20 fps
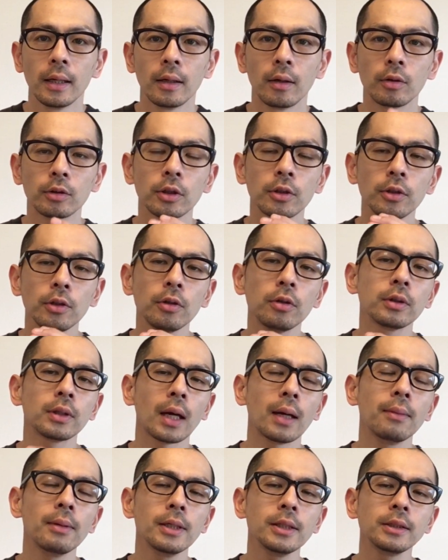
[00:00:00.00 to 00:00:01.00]
保存療法
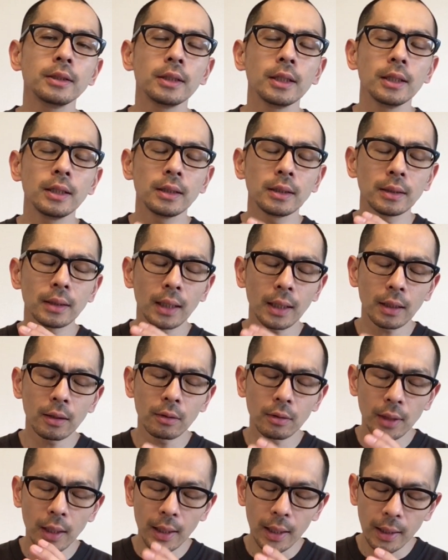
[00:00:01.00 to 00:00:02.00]
試していったけ
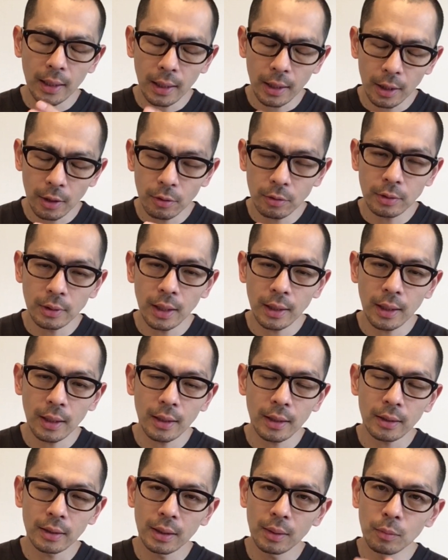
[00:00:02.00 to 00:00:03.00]
どなかなか良くなら
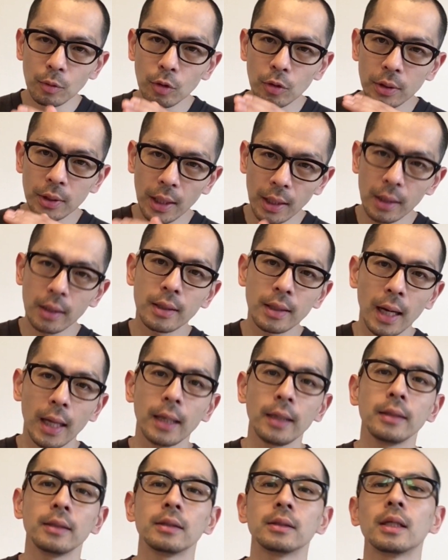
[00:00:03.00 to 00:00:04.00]
なくても限
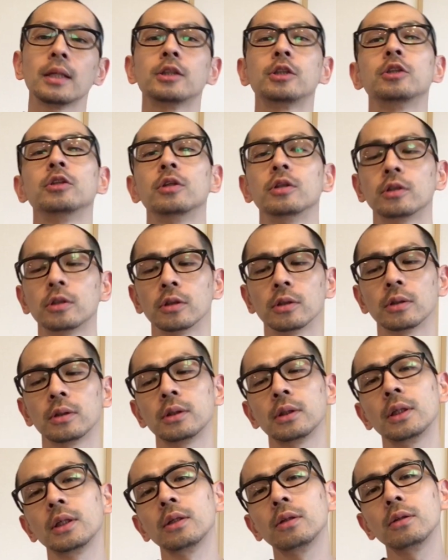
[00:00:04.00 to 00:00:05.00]
界で手
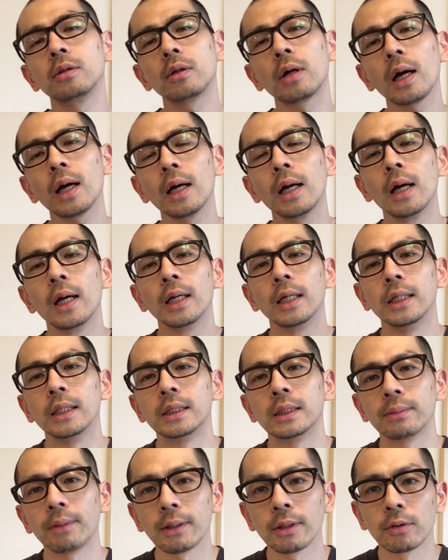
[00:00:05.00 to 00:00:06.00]
術っていうのが
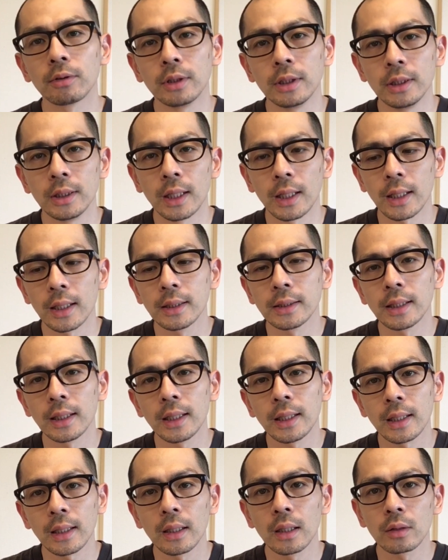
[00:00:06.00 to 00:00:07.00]
一番のいい流れじゃ
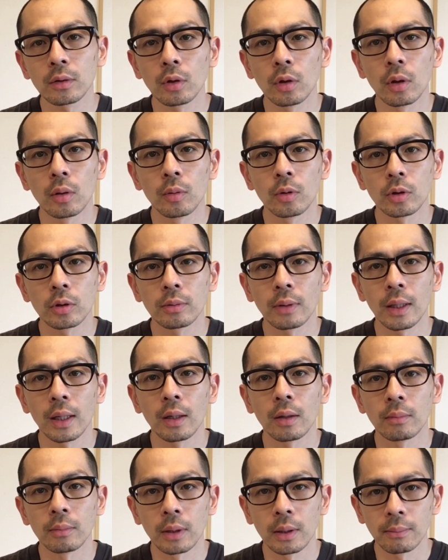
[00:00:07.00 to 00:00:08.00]
ないかなと僕
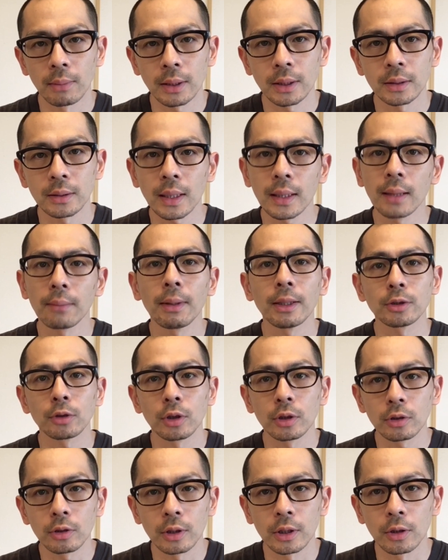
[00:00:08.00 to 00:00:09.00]
は思います。ただまあそ
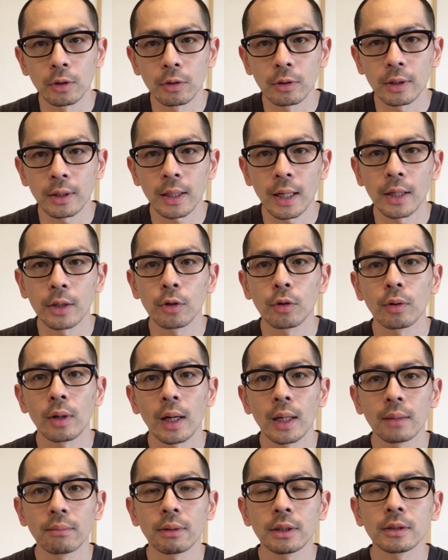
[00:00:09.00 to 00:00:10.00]
れぞれいろんな環境
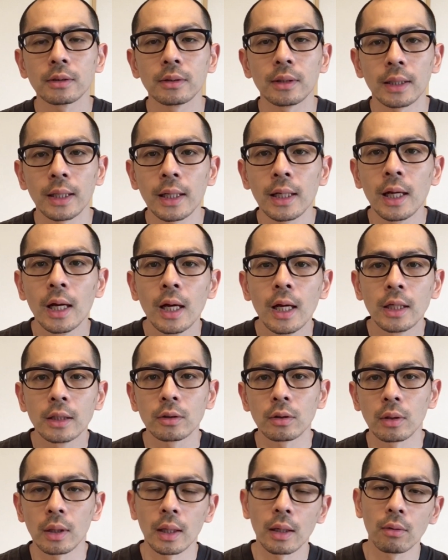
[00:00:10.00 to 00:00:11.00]
がありますんでね、
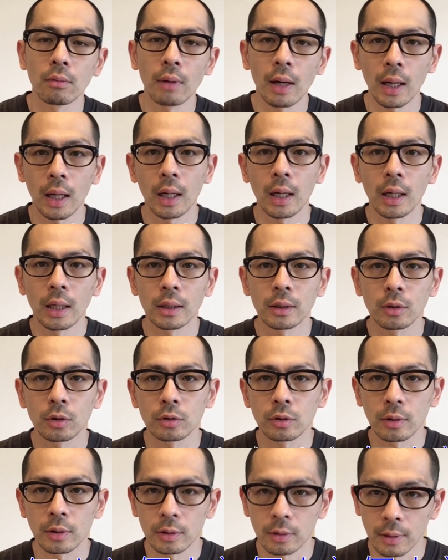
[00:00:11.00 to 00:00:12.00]
その辺は人
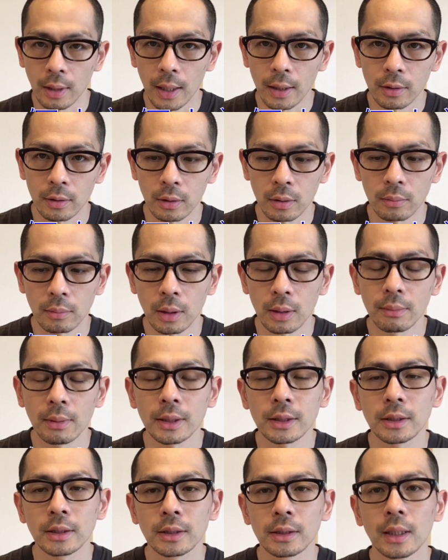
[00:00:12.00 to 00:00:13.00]
それぞれあると思い
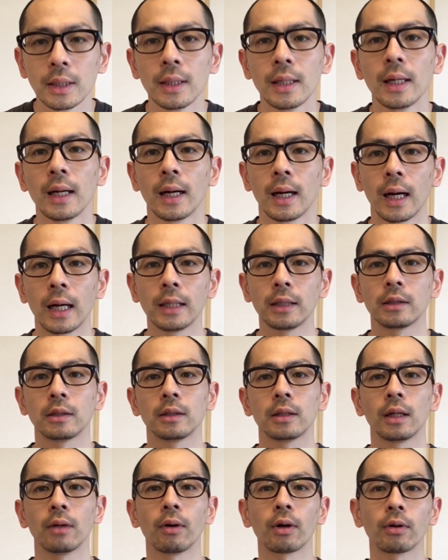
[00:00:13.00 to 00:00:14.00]
ます。はい、
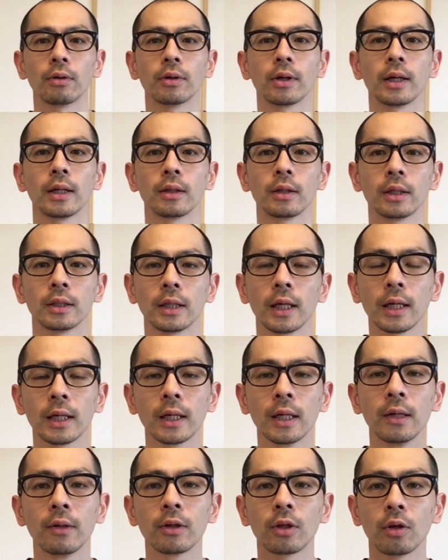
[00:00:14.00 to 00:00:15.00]
ではこの辺で
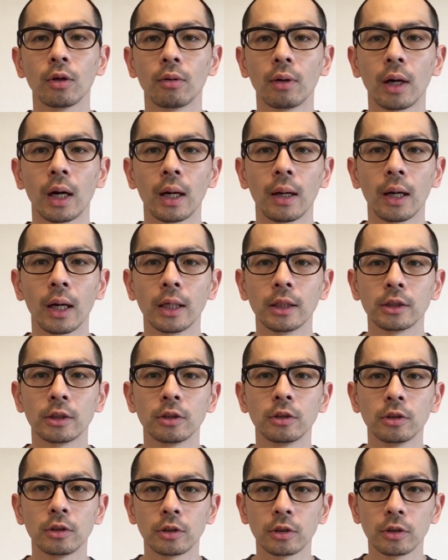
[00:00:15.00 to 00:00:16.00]
ね、今日は
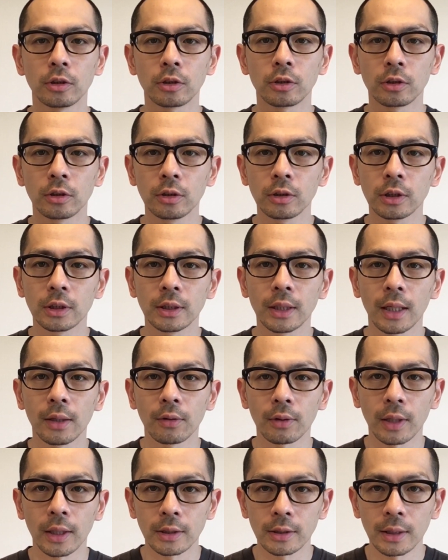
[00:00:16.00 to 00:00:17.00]
手術するしない
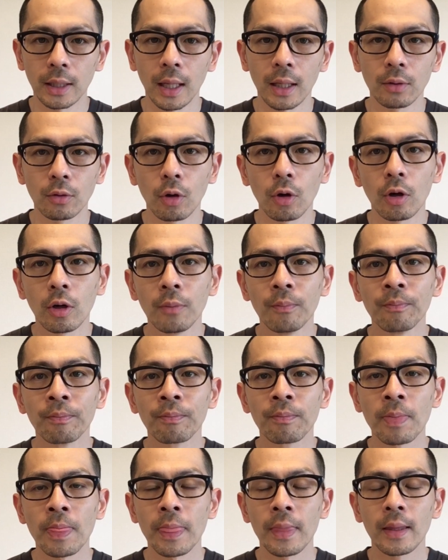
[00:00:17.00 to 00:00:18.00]
の決断を
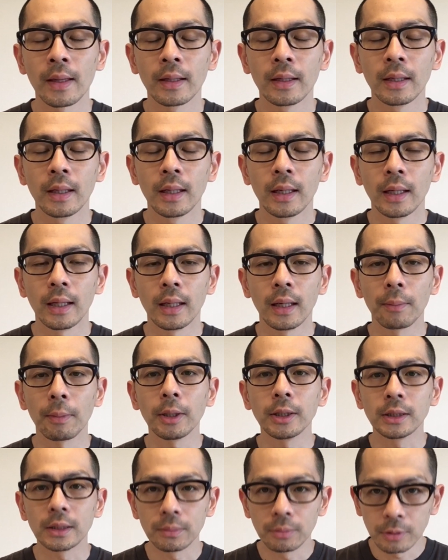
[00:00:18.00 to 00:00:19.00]
やっぱ
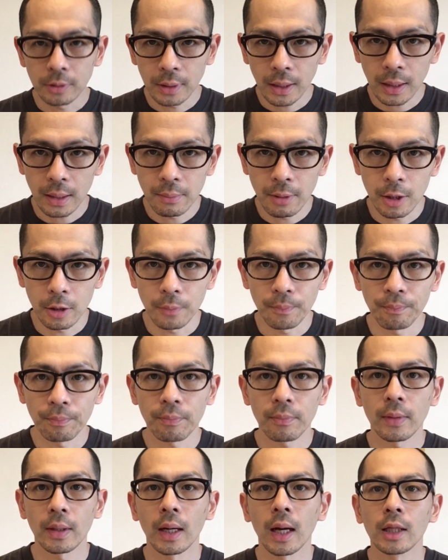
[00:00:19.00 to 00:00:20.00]
り自分で決める。
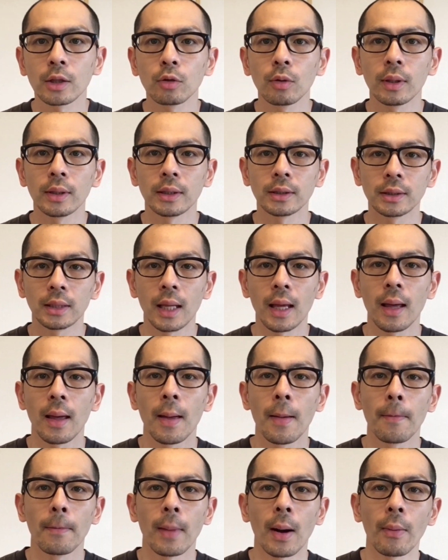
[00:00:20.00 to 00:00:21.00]
あとはですね、
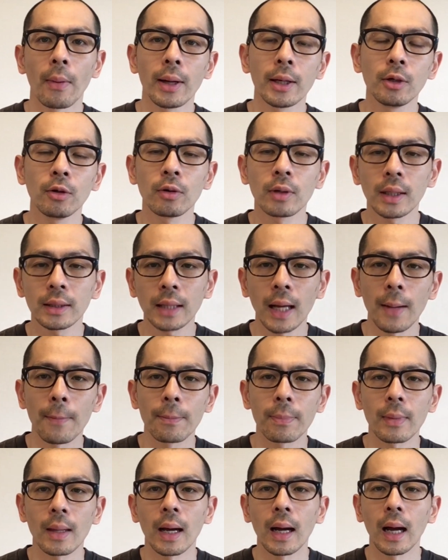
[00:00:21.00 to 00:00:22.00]
周りの方、
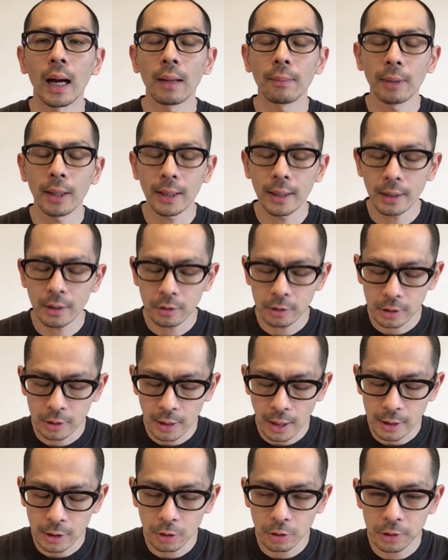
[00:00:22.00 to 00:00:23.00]
あまり口
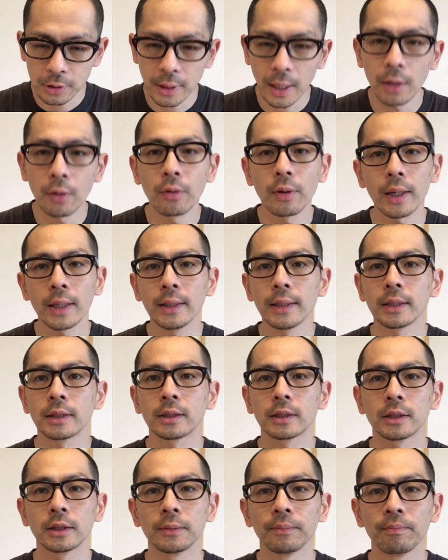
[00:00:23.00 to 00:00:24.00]
出しをしない方がいいで
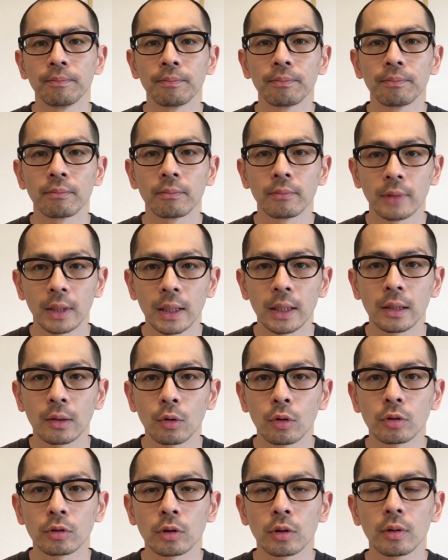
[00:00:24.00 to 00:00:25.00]
す。ね、
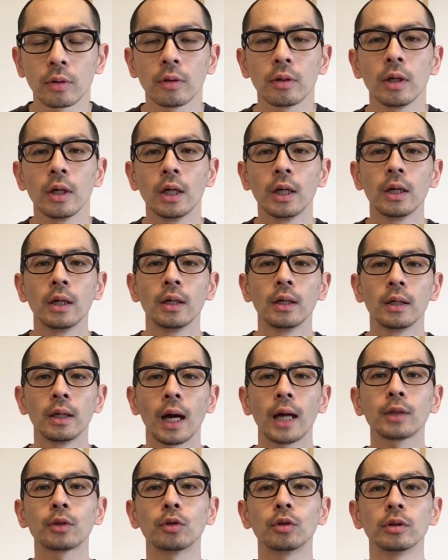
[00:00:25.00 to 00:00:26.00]
それを、
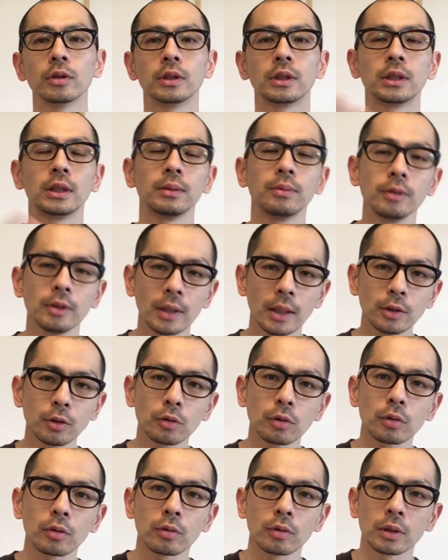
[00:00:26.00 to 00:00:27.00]
あと自分が
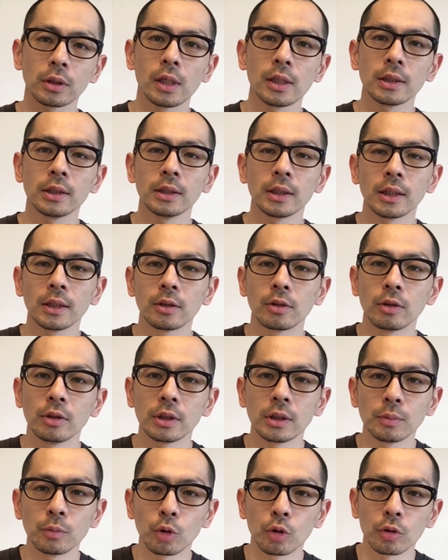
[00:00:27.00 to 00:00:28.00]
ちょっと精神的に苦
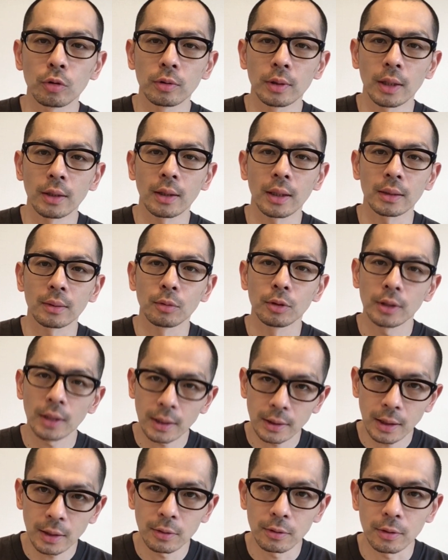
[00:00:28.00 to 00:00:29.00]
しむことになる方もい
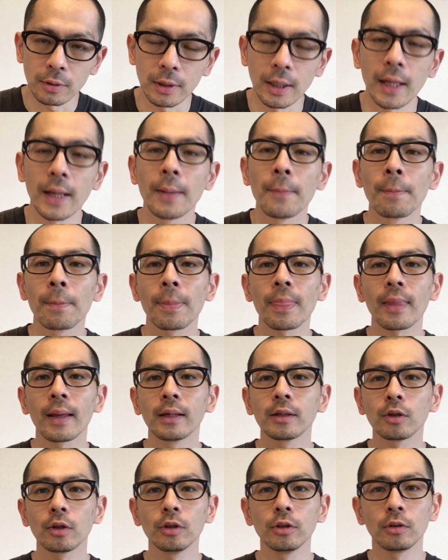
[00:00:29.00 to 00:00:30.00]
らっしゃるので、
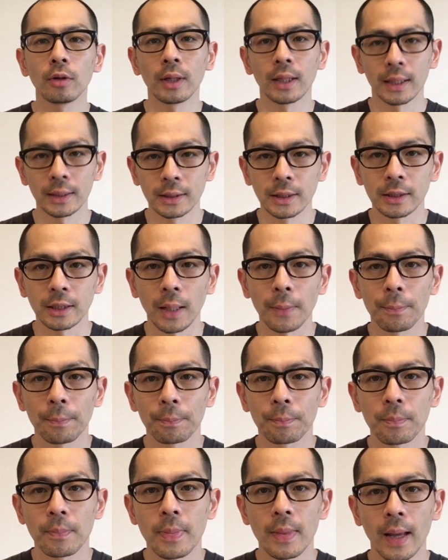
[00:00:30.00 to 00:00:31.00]
というお話でした。
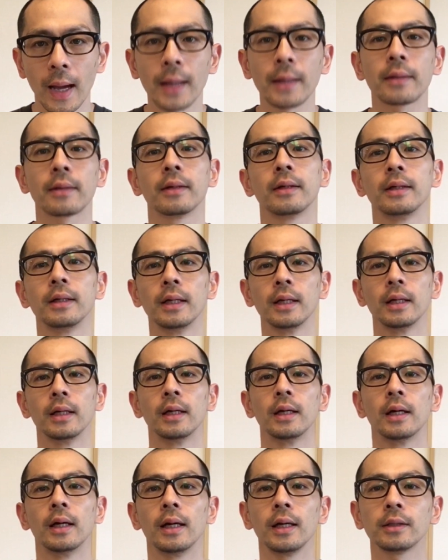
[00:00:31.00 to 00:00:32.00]
は
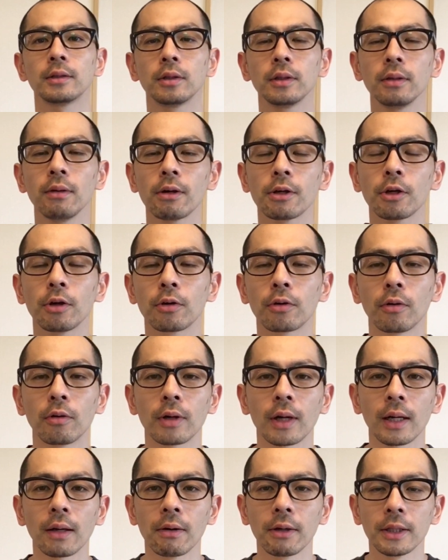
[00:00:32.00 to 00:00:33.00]
い。それでは今日こ
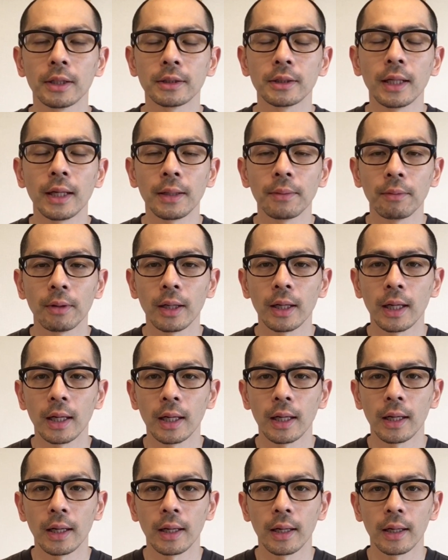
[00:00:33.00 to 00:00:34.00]
こからはです
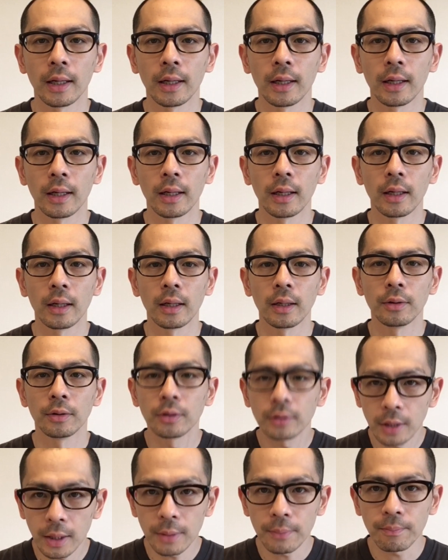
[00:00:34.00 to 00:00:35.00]
ね、
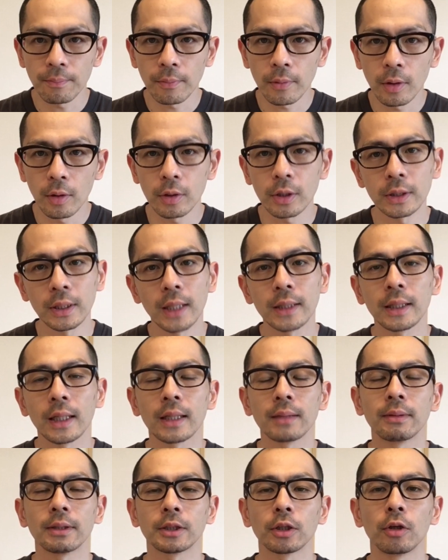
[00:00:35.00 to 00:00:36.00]
腹筋を鍛えて
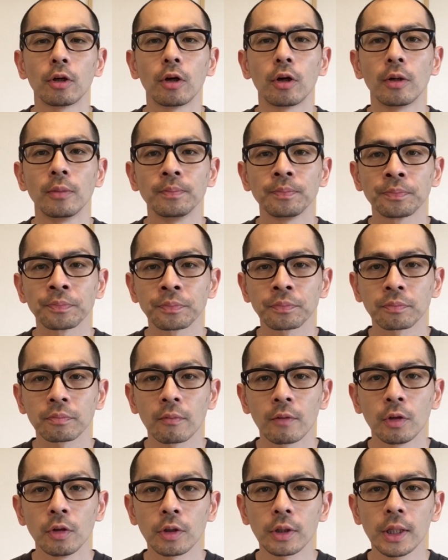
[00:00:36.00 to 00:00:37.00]
いきましょ
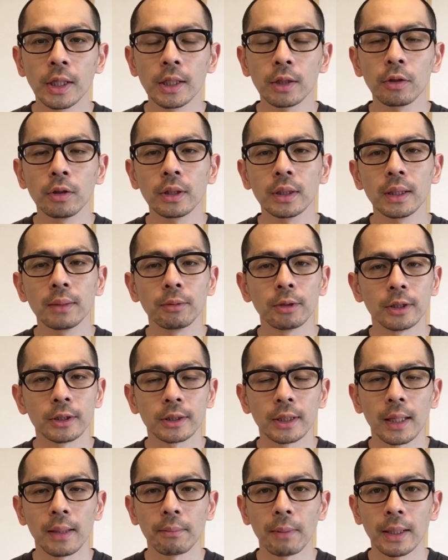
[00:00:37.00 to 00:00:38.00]
う。腹筋といってもで
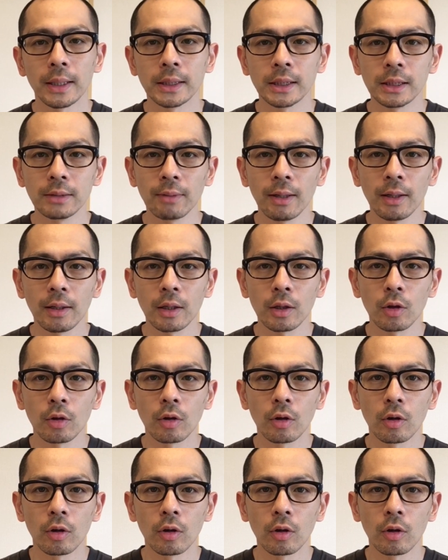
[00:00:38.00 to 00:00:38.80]
すね、まあ一番